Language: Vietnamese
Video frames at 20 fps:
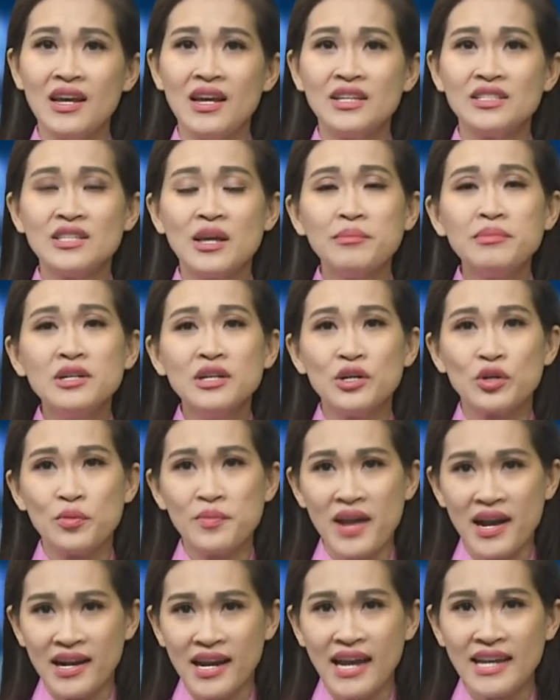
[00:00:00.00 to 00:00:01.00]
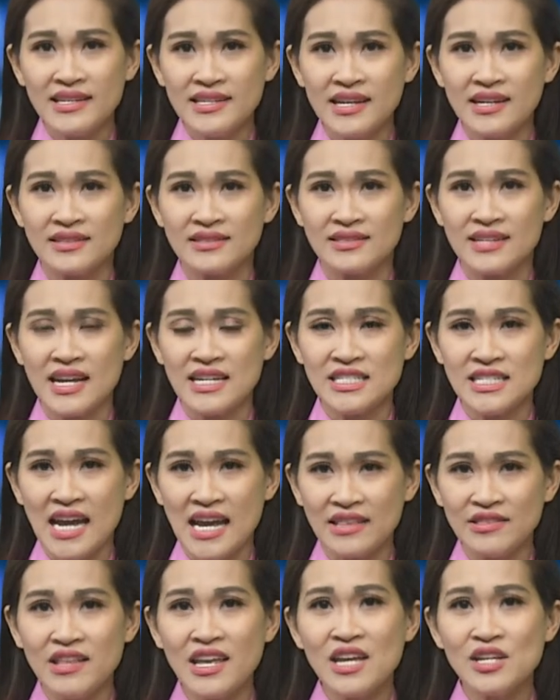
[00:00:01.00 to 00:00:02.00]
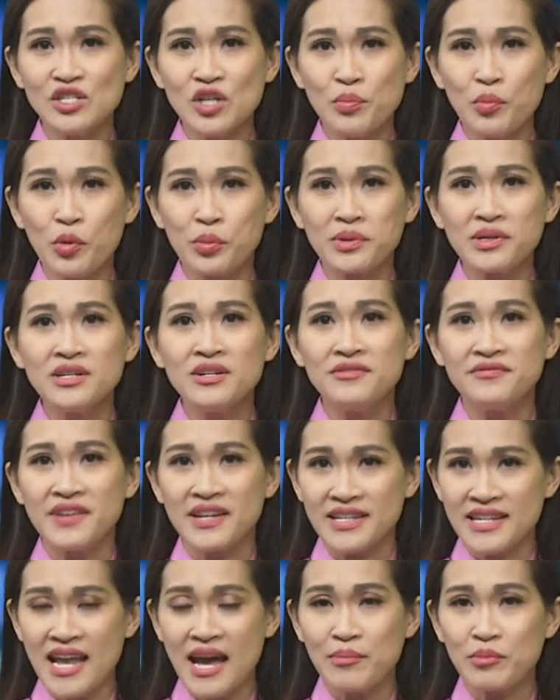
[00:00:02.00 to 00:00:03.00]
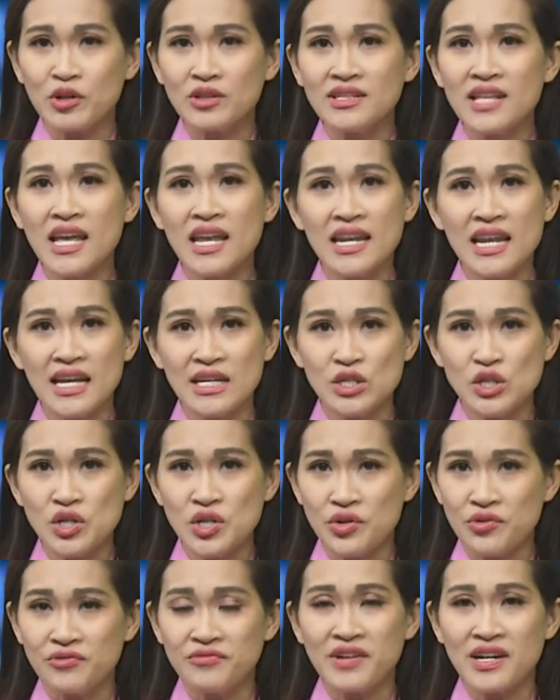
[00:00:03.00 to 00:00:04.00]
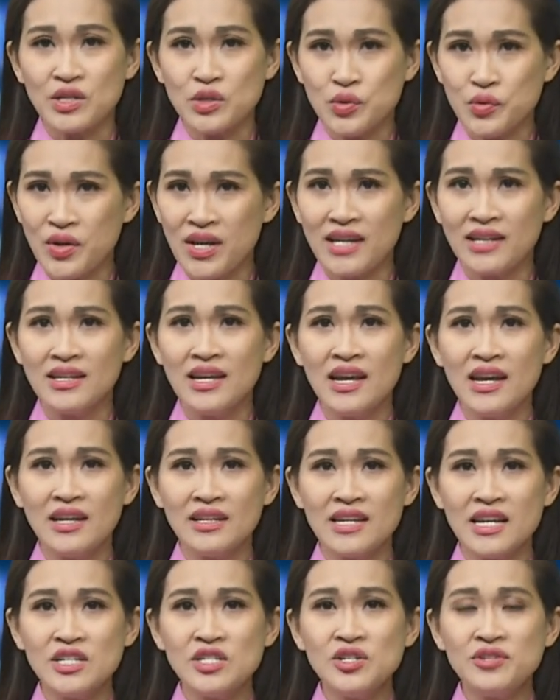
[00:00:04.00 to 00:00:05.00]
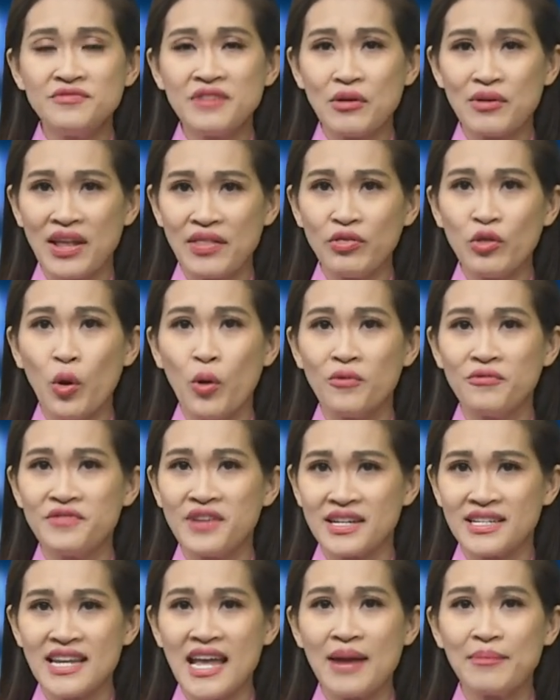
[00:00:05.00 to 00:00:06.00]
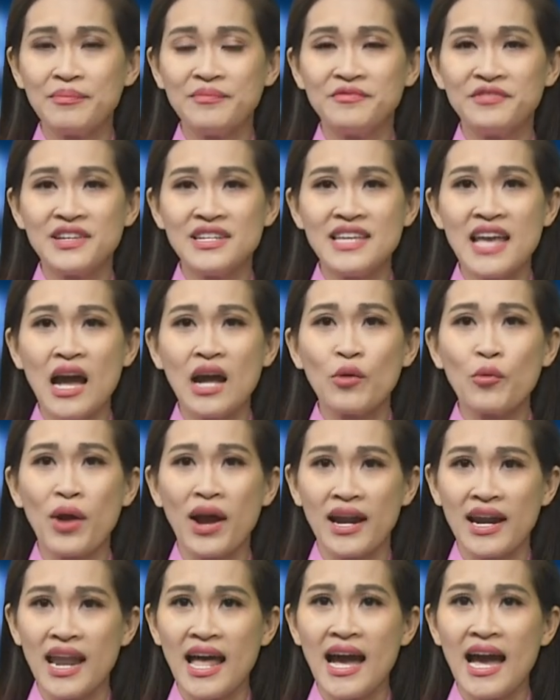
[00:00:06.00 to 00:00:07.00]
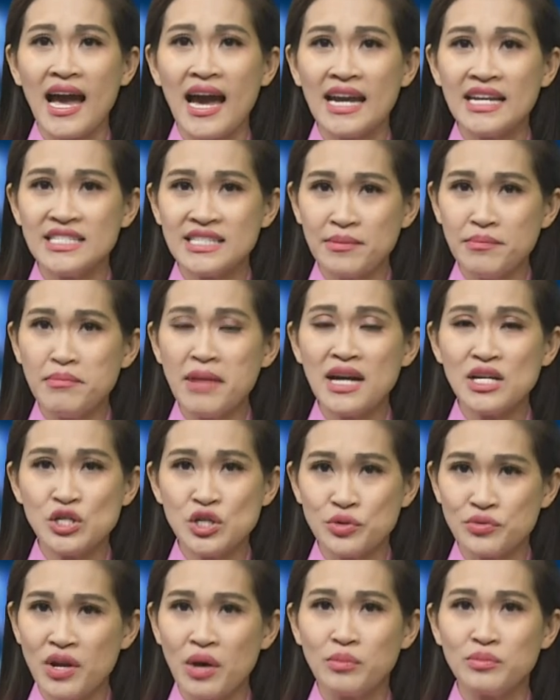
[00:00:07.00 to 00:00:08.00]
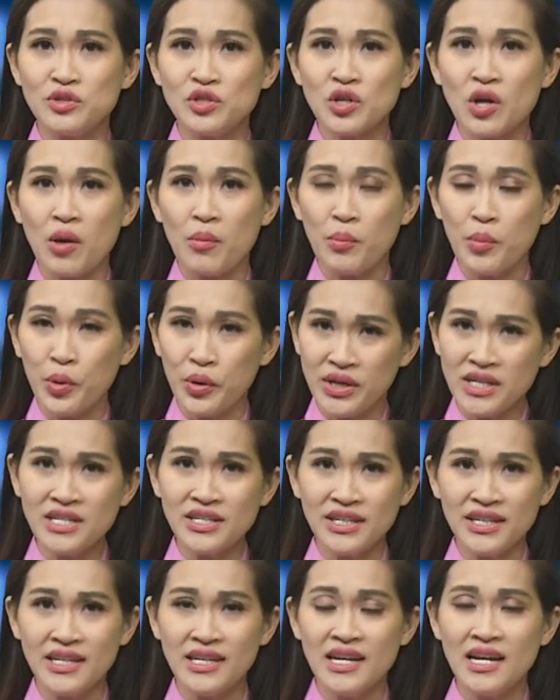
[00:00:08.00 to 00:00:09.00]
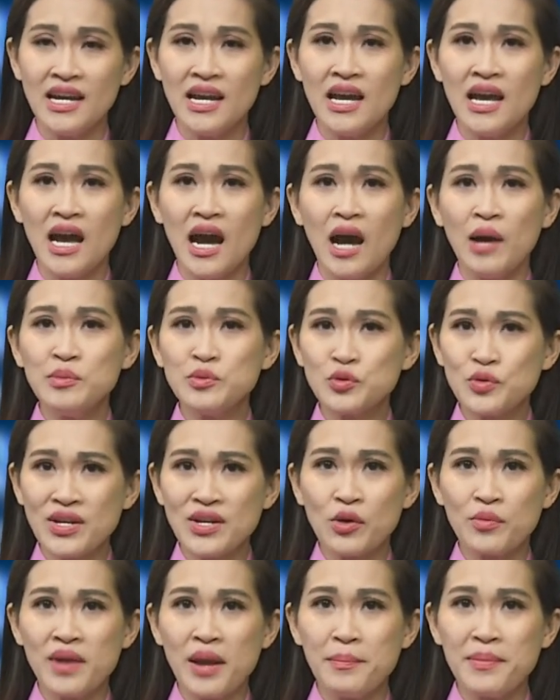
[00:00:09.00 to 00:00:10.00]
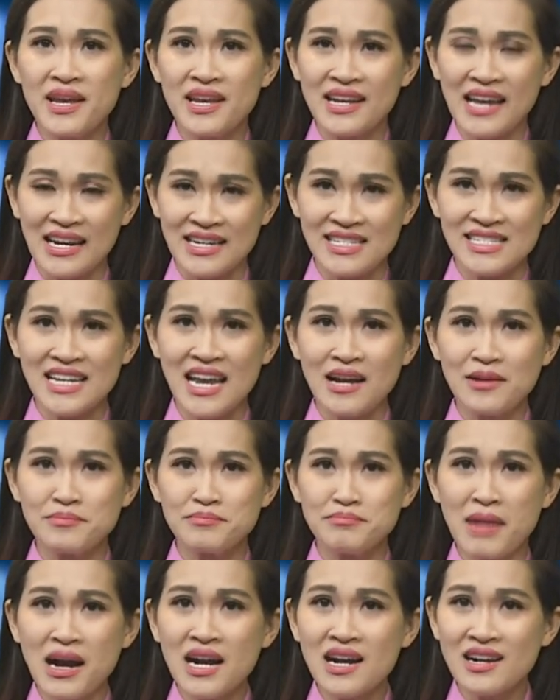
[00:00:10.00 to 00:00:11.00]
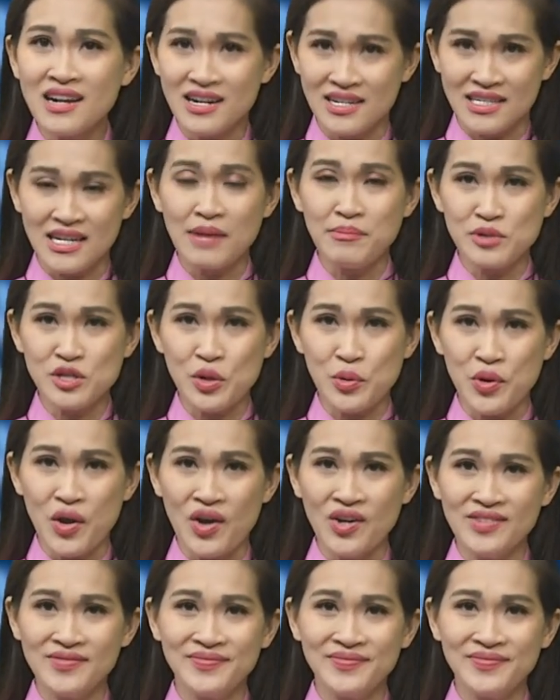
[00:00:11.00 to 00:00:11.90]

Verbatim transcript: Nhóm người cũng đã khai nhận đã trả tiền cho một người Việt Nam có tên là Triệu Văn Xuyên để đưa vào lãnh thổ Việt Nam với giá khoảng là 2.3 triệu đồng cho mỗi người. Ông Xuyên cũng đã bị cảnh sát bắt khẩn cấp sau đó.